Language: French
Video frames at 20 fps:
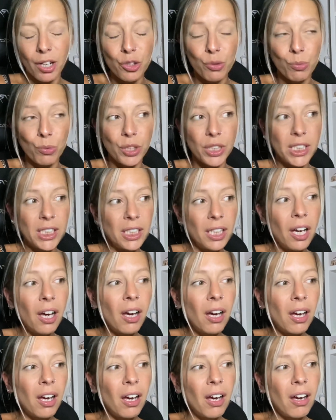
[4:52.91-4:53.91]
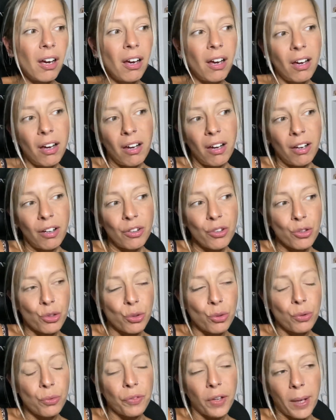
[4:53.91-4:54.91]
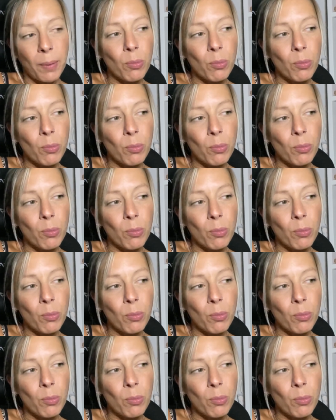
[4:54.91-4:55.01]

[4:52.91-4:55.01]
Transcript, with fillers: je me dis, je ferai